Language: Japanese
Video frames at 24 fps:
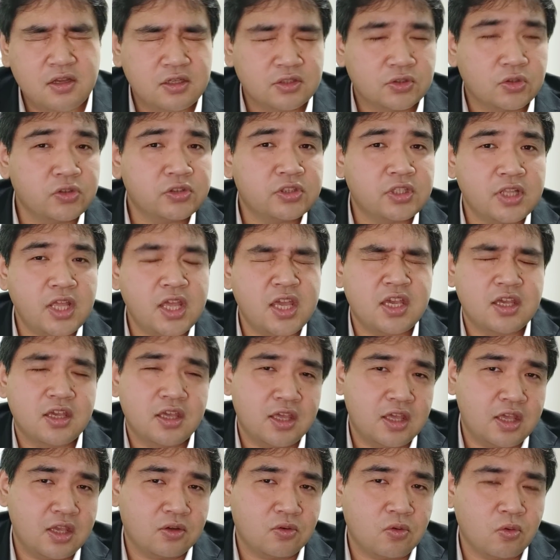そしてね、
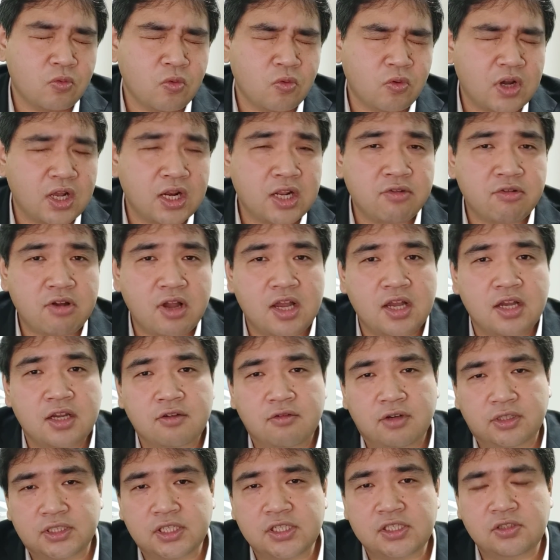えここからは
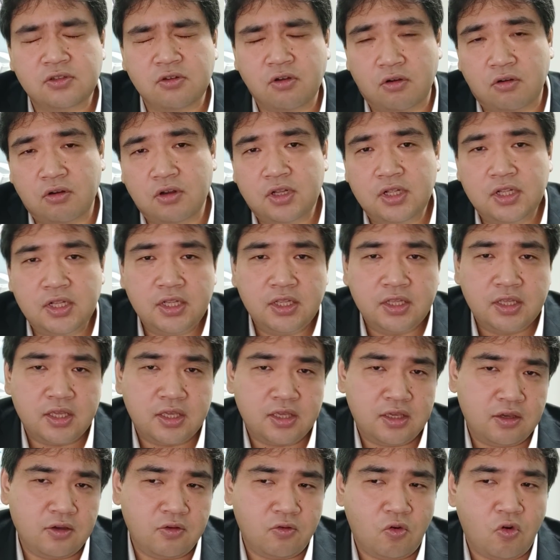私の、
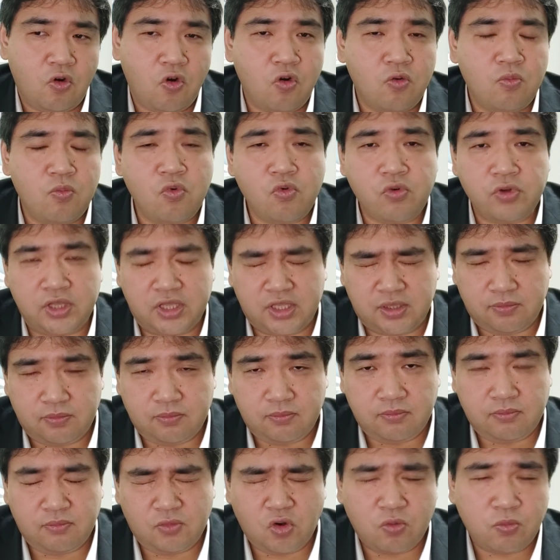え思い、
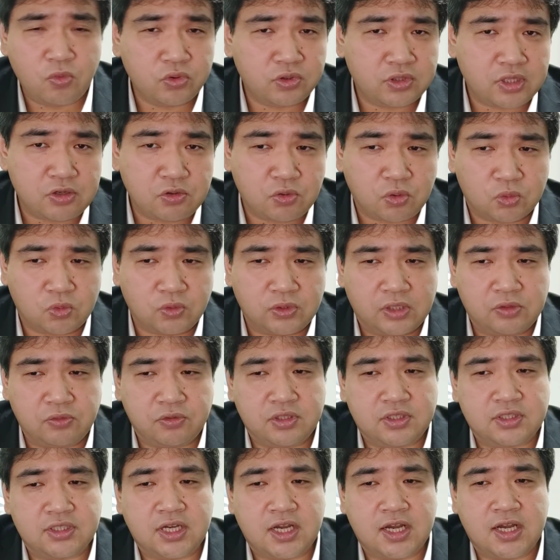思っていることなん
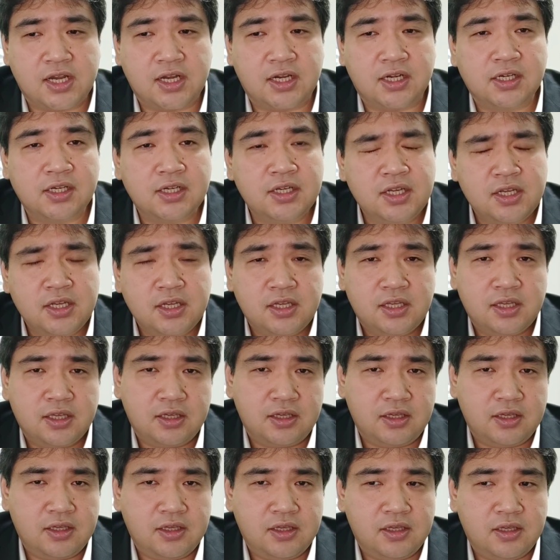ですが、
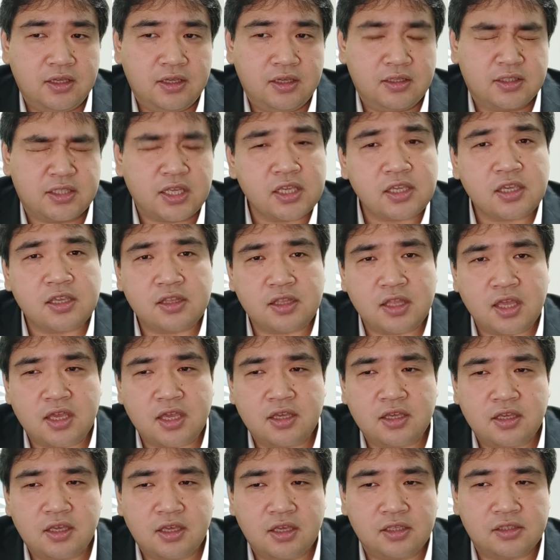え最近
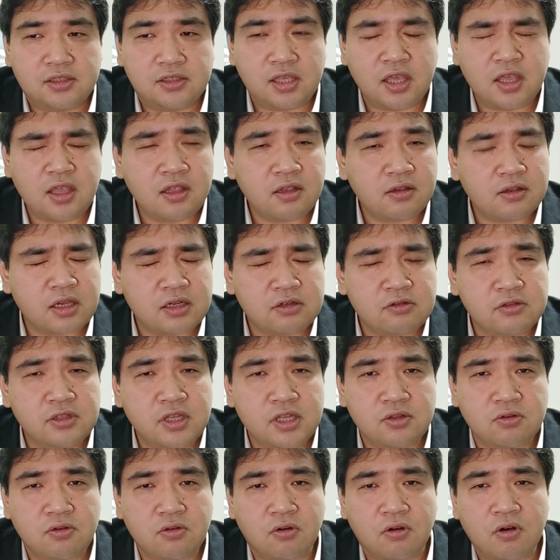ね、尖閣
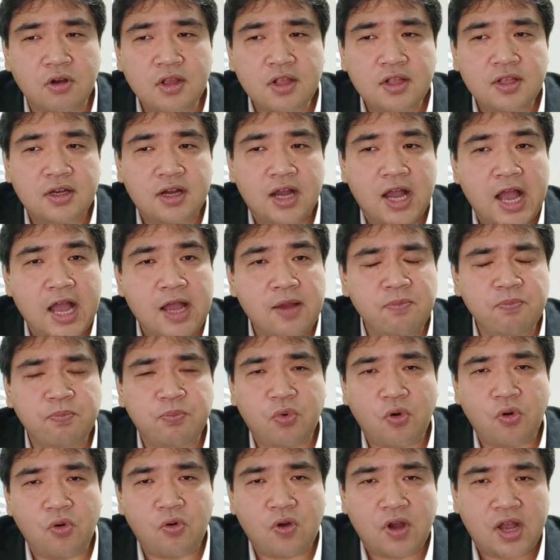での安
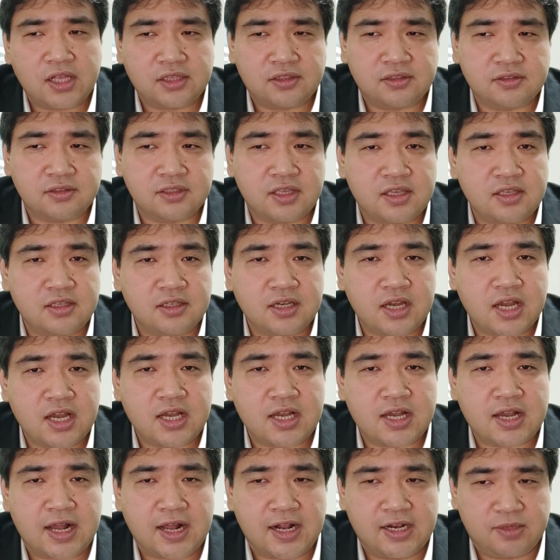保発言
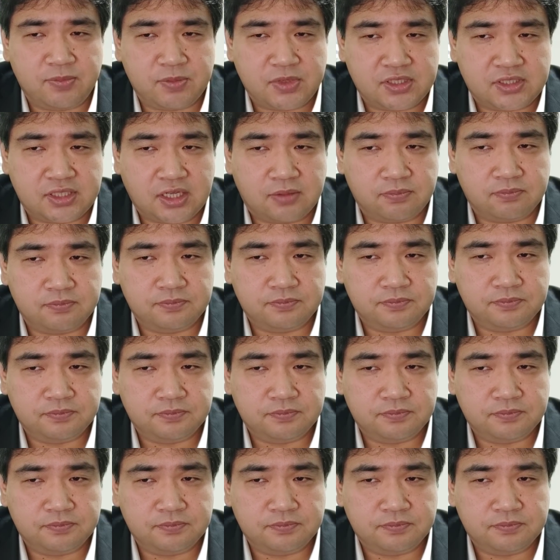がありました。